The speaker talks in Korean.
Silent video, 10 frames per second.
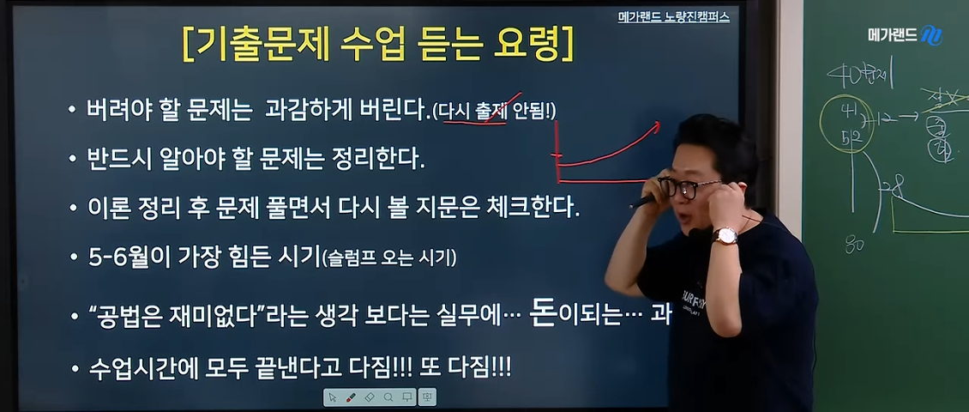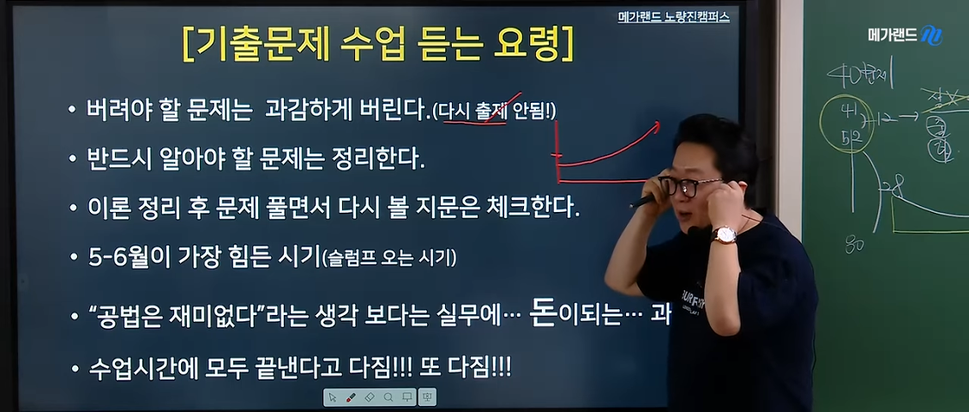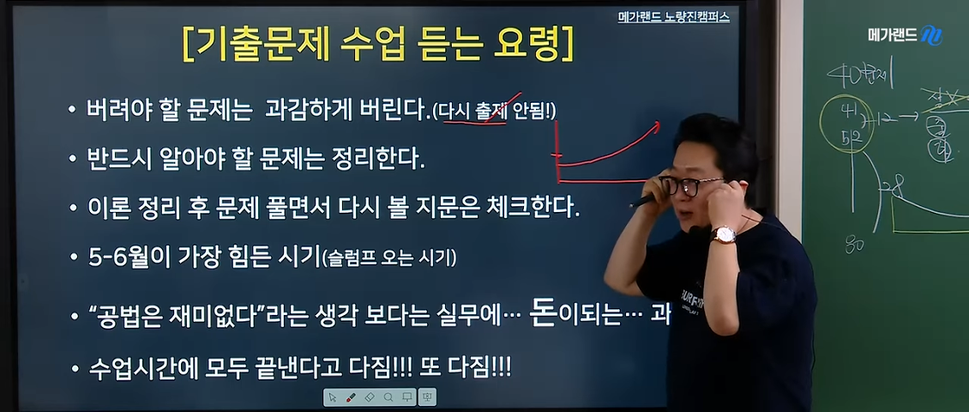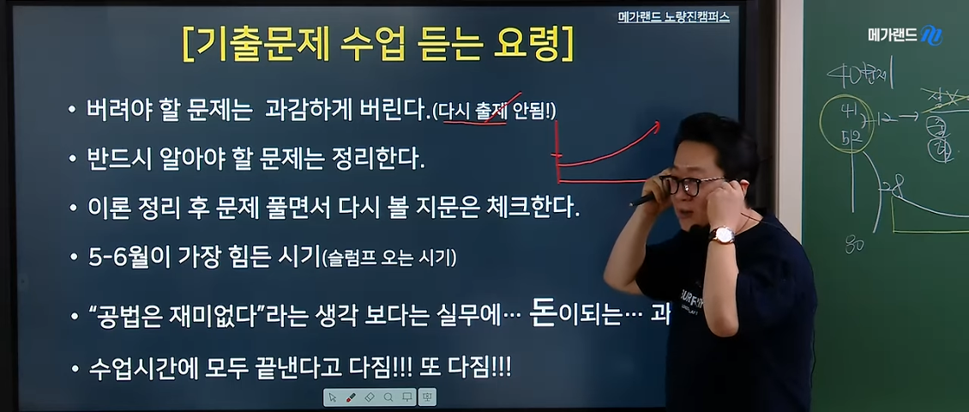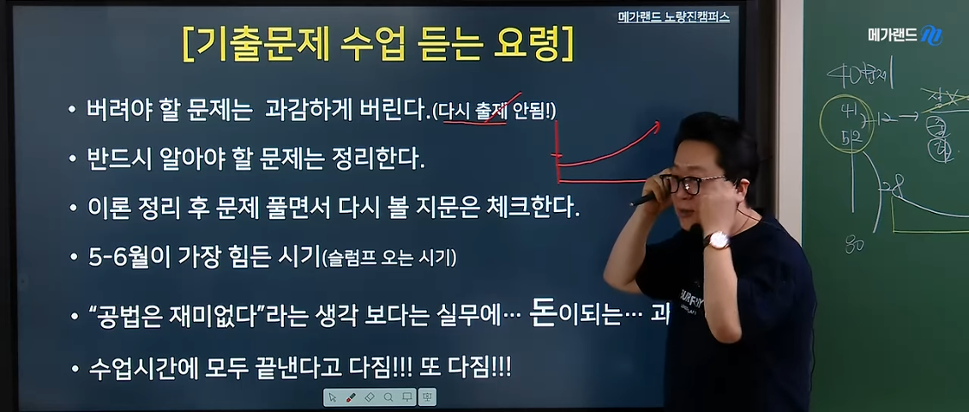
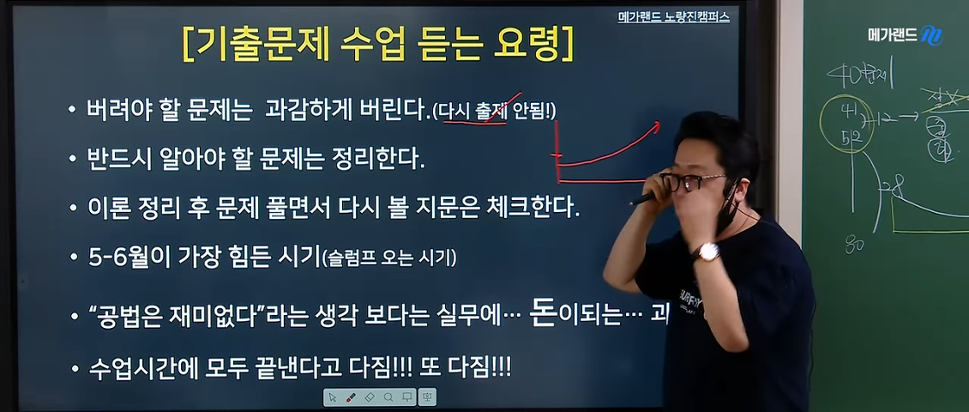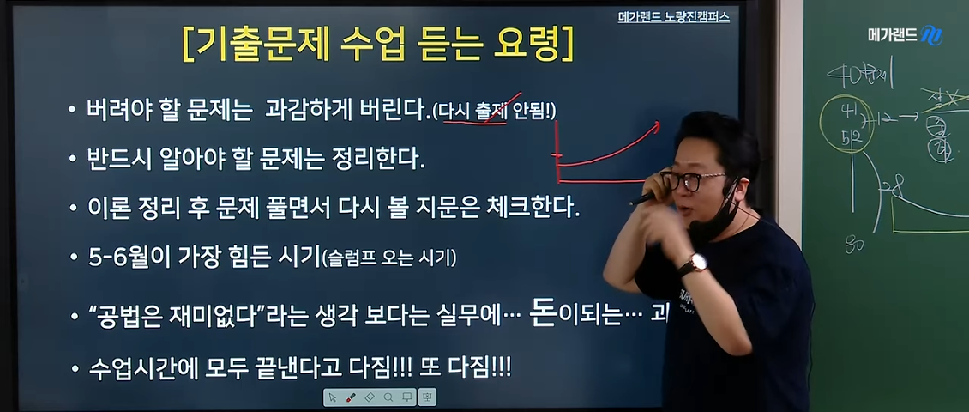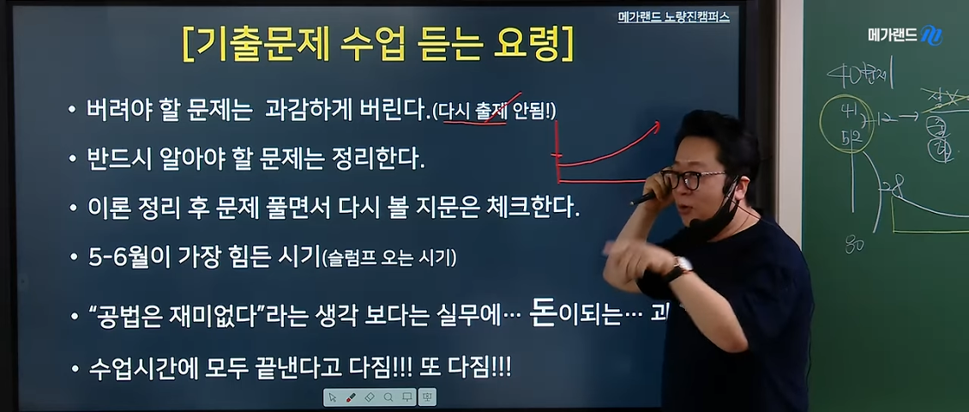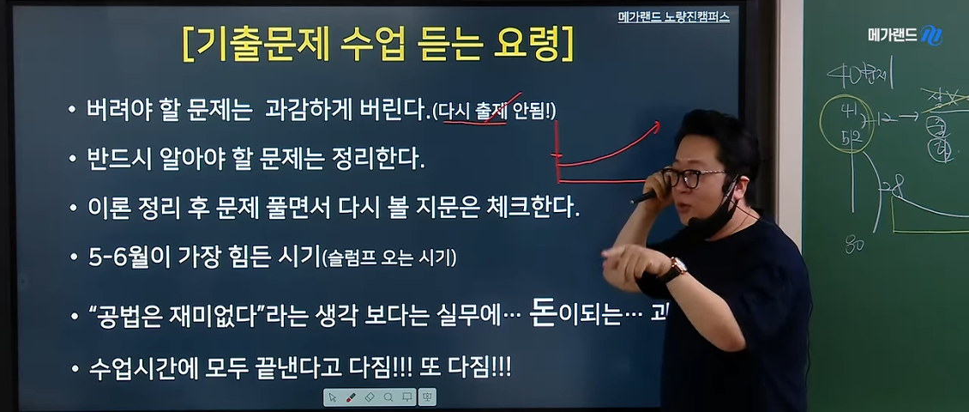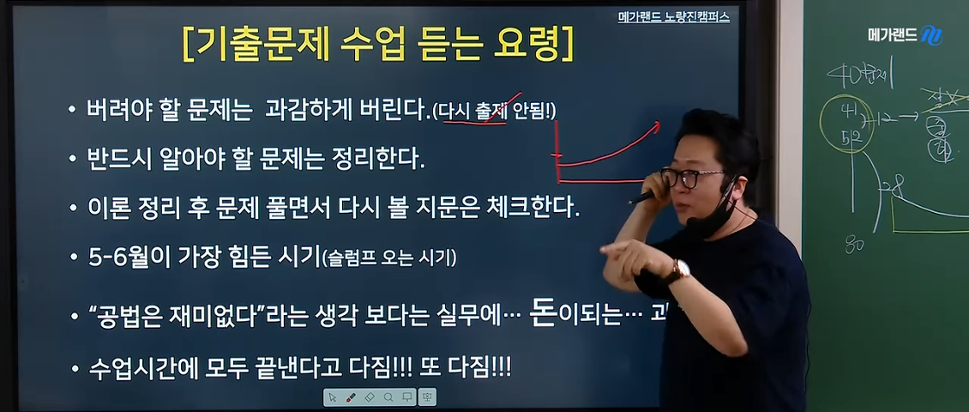알지.
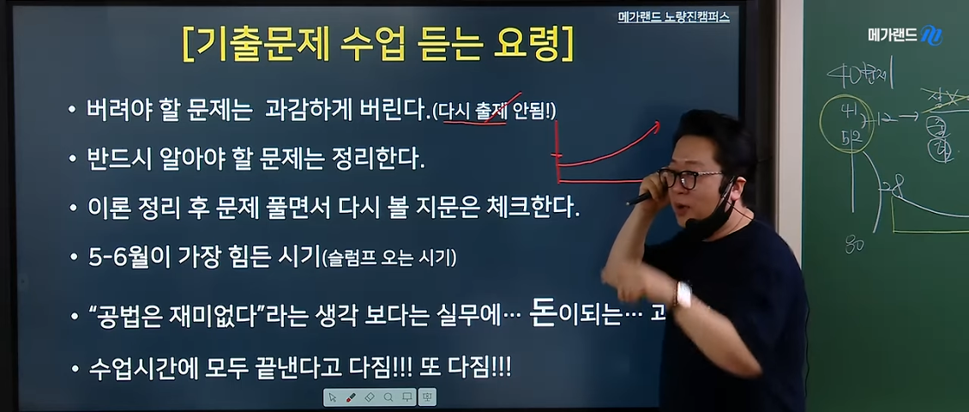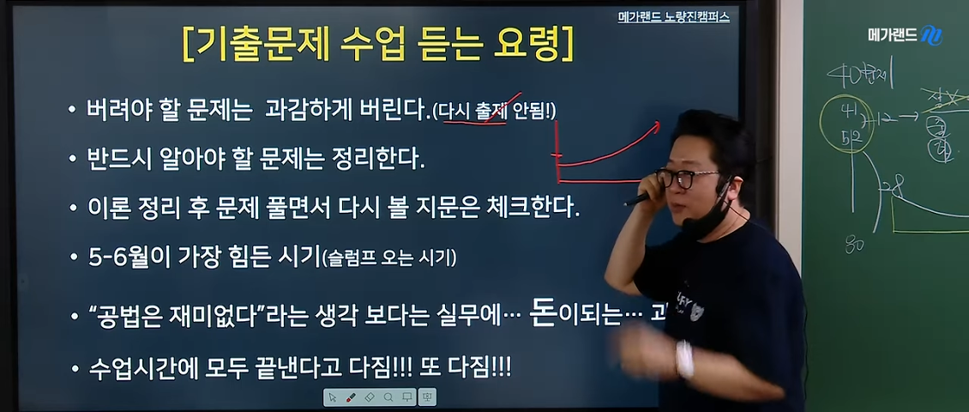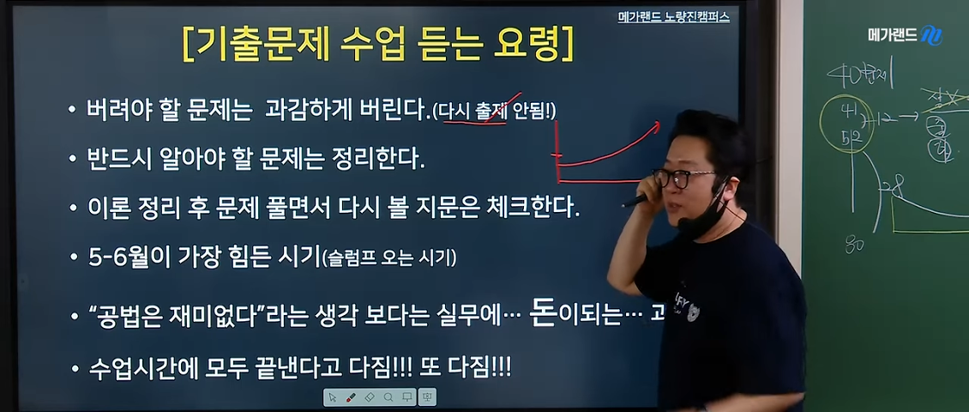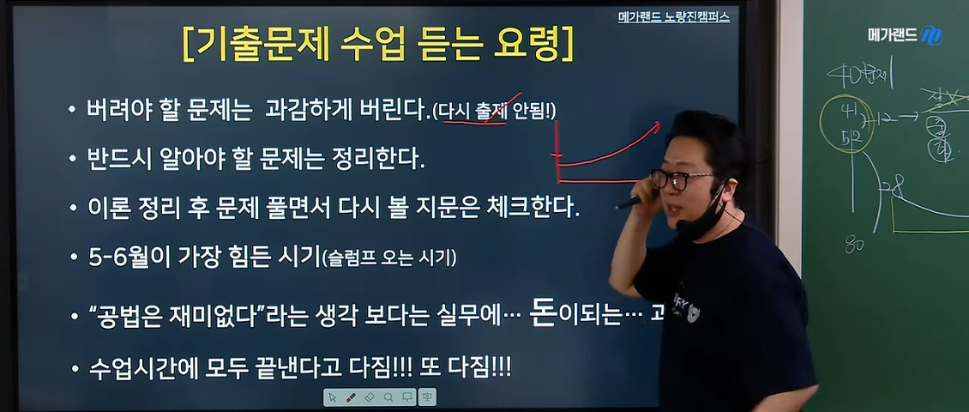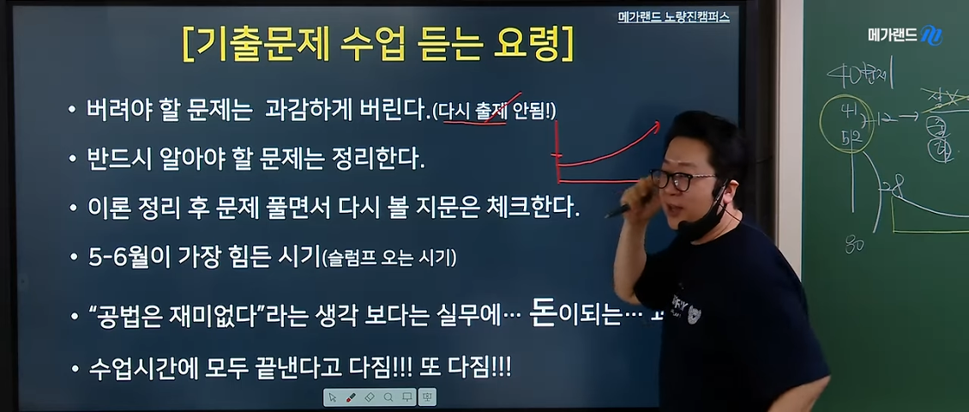어떤
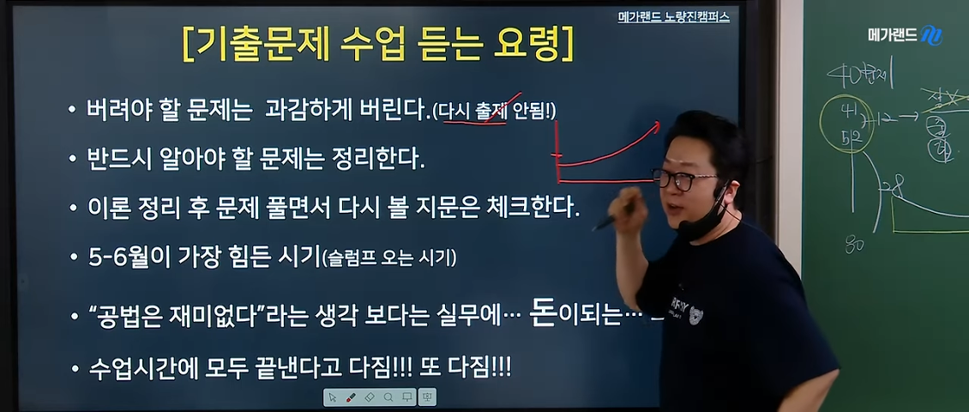마음인지 다